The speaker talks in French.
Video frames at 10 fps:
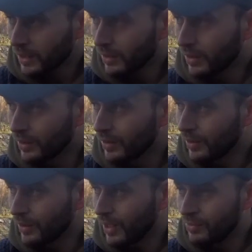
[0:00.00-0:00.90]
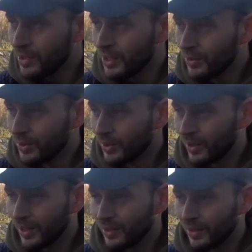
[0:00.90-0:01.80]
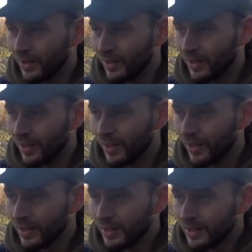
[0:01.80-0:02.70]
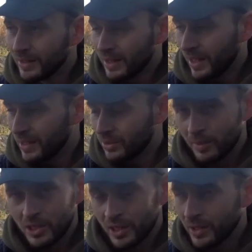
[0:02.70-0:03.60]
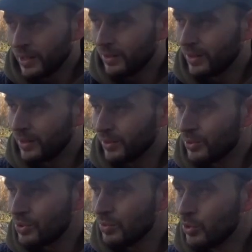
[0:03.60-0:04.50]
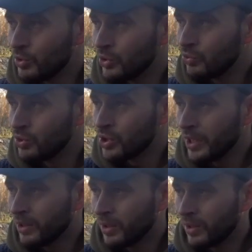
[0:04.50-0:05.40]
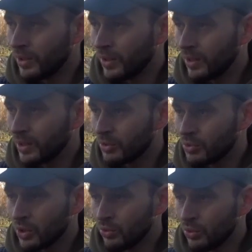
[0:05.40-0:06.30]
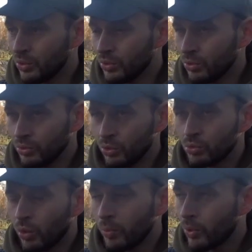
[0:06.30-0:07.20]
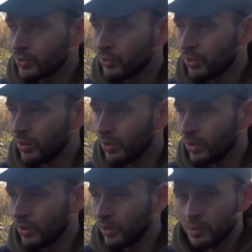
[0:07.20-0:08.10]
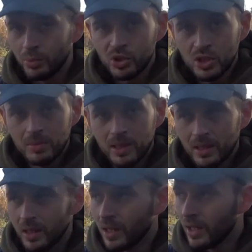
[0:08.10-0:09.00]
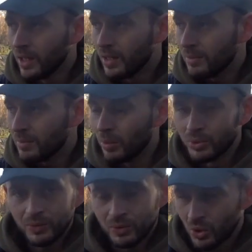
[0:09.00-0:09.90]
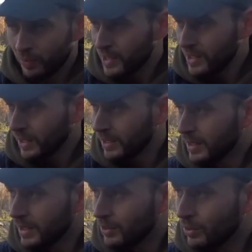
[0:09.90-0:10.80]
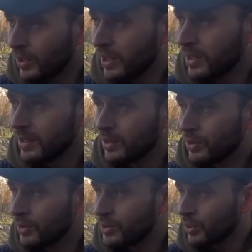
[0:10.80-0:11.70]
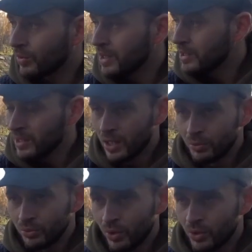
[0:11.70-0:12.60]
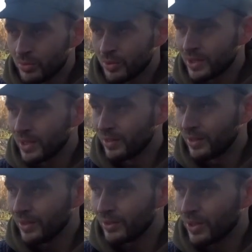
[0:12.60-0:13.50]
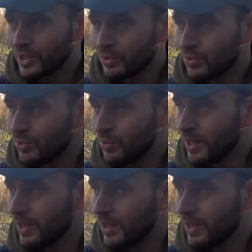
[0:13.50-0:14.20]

Euh, la vidéo, euh, elle est, sur ma chaîne hein, euh, YouTube où j'ai touché, deux, ou trois poissons, des petits, mais, bon, ça fait toujours plaisir. Donc là, je reviens ici, là où tout a commencé sur la chaîne YouTube,